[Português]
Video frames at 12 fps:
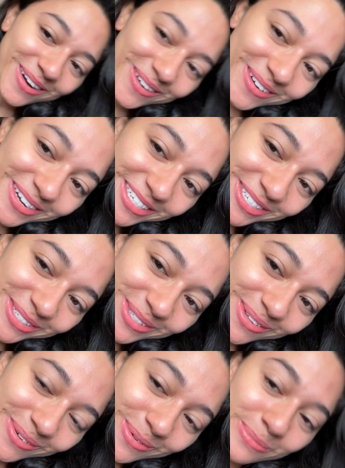Oi,
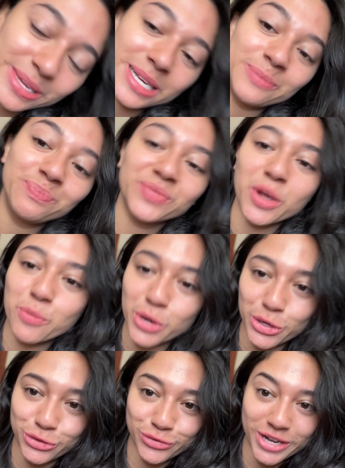YouTube! Tá um
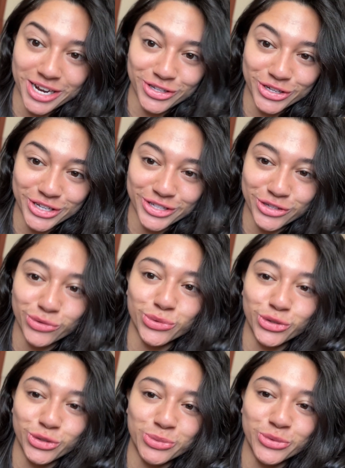pouquinho diferente aqui desde o
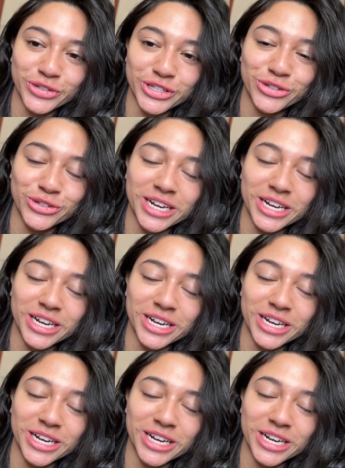último vídeo,